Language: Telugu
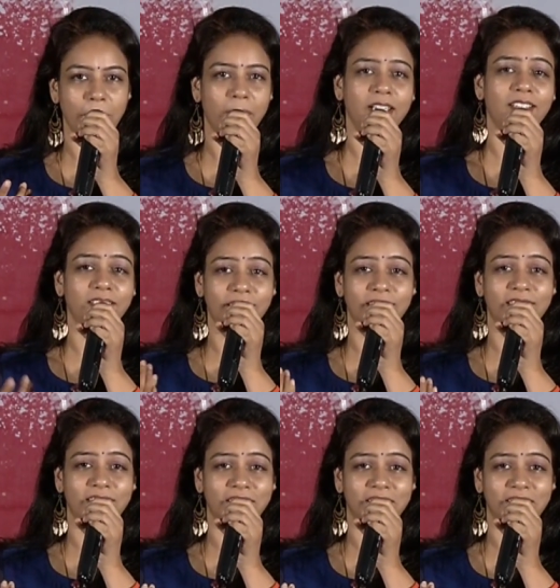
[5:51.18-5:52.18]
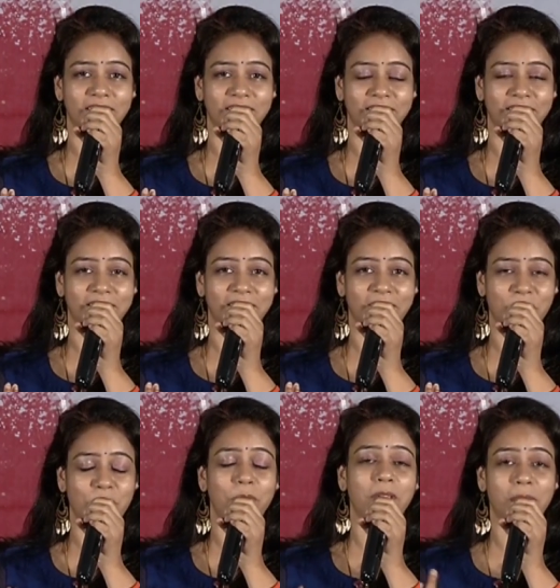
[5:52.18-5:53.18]
మరింత
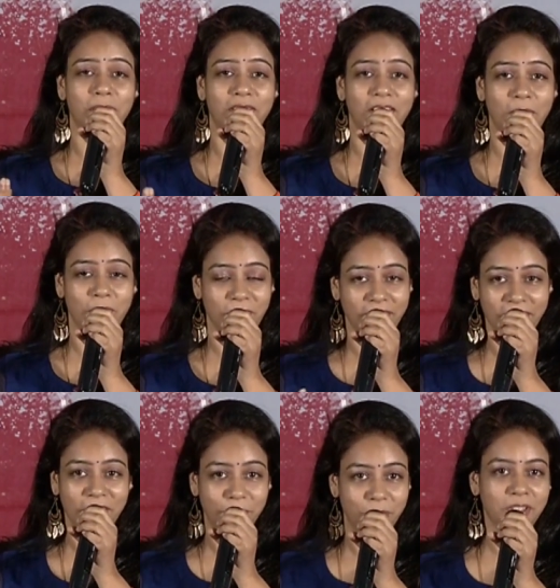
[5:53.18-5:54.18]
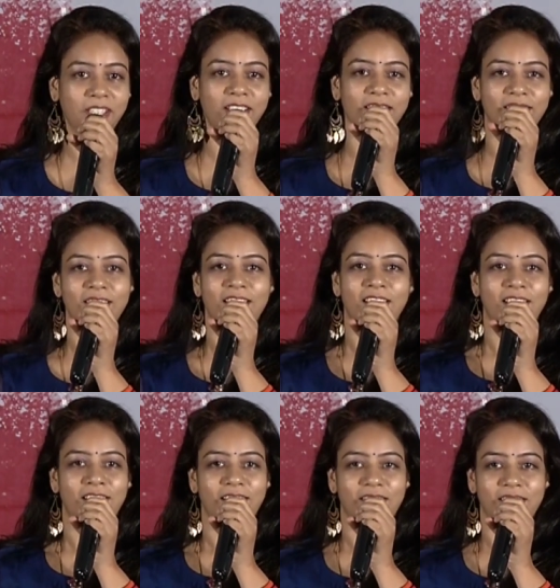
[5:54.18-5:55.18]
శోభాయమానంగా మరింత అద్భుతంగా
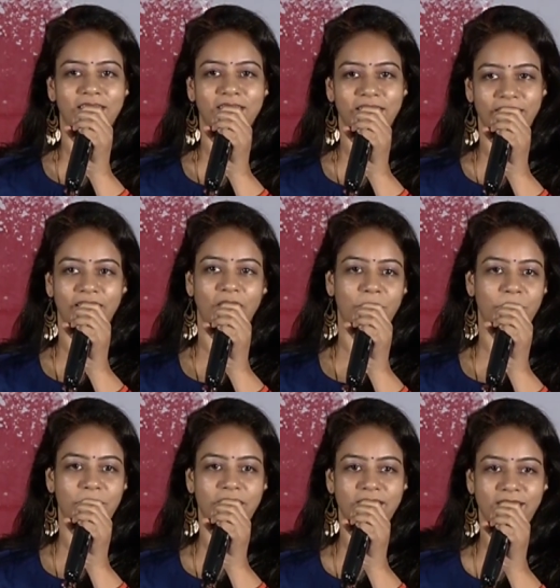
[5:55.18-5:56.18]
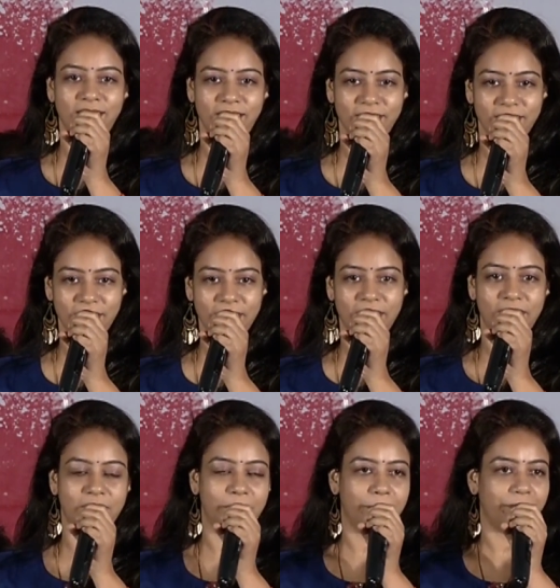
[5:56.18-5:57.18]
ఈ ఆడియో రిలీజ్కి
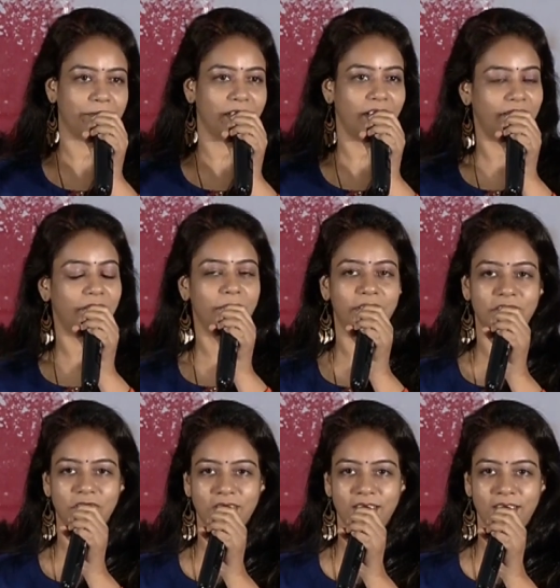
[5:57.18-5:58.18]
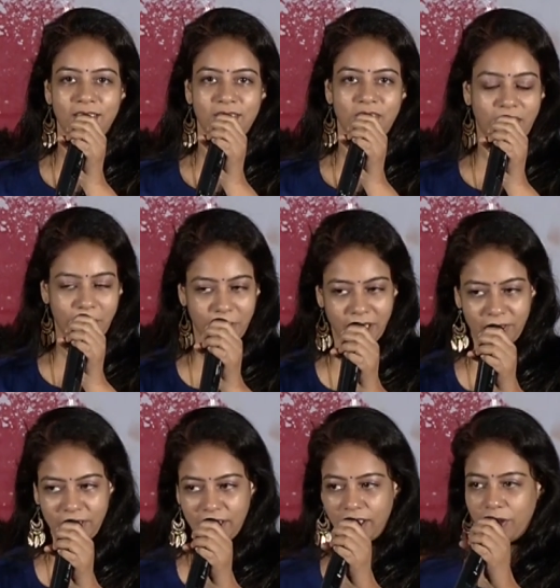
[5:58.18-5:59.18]
అందం తెచ్చింది జేకే భారవి గారు